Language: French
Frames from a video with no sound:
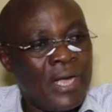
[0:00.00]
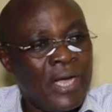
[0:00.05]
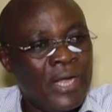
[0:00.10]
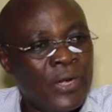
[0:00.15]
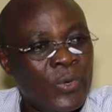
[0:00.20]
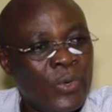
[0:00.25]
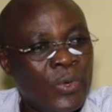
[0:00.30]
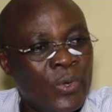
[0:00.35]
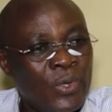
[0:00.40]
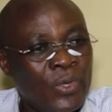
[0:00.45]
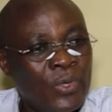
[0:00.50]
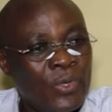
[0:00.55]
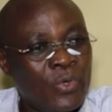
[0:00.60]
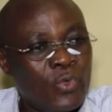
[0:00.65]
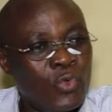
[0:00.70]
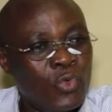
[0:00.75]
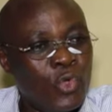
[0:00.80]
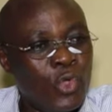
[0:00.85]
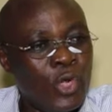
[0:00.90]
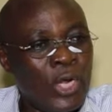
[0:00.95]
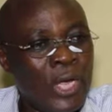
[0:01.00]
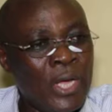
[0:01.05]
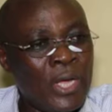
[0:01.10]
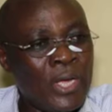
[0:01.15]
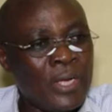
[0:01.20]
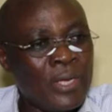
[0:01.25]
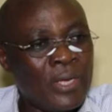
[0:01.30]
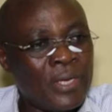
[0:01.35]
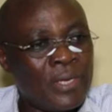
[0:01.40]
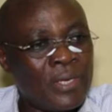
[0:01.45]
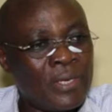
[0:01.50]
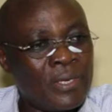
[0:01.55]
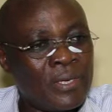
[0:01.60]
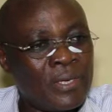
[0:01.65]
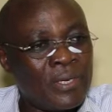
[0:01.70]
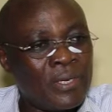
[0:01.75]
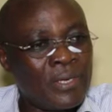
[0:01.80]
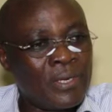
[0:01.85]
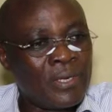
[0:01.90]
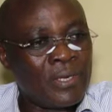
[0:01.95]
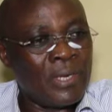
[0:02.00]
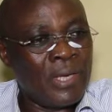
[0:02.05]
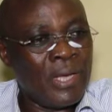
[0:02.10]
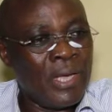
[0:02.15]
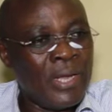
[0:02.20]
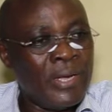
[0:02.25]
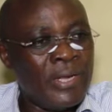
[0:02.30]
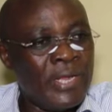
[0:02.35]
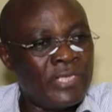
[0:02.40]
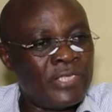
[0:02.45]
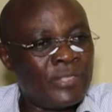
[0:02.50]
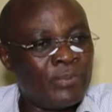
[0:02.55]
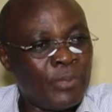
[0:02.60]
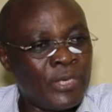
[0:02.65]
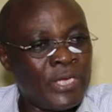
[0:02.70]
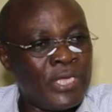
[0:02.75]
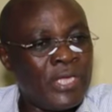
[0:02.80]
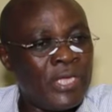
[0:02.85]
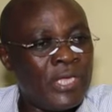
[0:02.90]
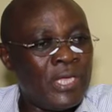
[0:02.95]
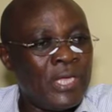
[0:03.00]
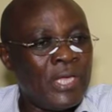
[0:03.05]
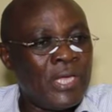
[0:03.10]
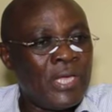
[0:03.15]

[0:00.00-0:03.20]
alors de là qu'un esprit